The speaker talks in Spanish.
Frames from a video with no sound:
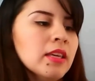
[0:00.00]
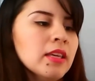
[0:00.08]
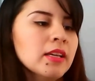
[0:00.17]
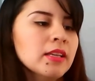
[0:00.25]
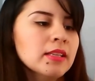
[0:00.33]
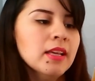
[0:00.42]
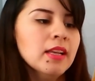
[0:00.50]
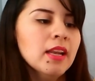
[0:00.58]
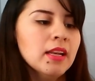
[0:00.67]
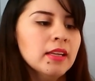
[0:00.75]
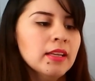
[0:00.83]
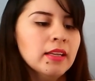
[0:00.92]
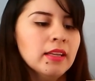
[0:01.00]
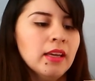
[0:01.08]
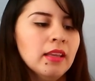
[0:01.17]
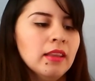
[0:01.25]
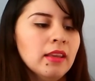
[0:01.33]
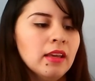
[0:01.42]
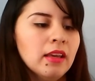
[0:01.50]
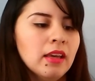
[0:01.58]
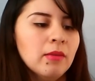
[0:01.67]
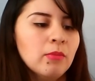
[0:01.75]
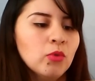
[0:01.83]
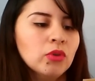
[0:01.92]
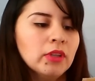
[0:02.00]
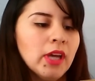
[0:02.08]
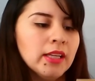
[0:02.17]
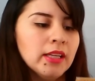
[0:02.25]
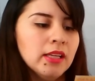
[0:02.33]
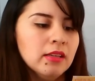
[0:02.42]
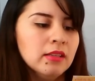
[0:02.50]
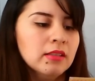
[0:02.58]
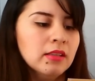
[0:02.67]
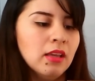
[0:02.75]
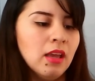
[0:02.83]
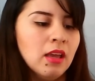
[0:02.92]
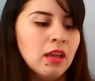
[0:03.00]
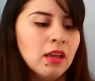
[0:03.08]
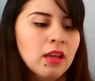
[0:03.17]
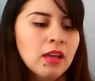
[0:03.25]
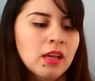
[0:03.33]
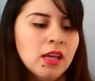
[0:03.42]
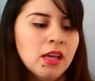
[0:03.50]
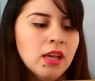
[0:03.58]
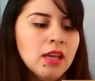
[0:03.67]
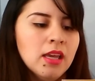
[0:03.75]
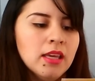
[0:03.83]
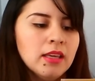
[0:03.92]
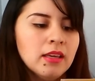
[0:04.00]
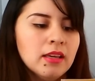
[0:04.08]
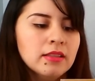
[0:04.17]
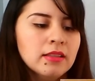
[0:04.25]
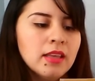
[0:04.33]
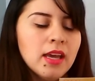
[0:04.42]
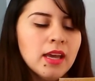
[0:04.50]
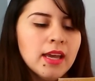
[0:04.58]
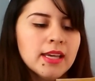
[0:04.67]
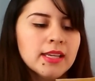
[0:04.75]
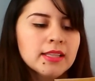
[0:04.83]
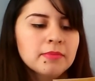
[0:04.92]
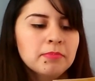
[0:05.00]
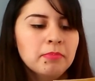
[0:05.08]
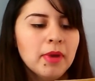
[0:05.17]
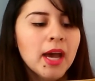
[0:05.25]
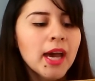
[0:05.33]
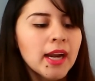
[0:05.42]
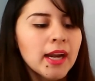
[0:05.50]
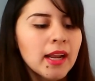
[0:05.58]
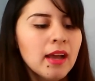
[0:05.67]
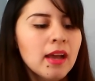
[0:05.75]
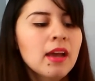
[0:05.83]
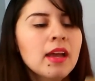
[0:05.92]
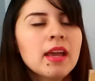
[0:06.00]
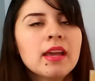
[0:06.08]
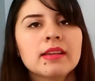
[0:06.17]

y es de la línea de Botanics y esta es para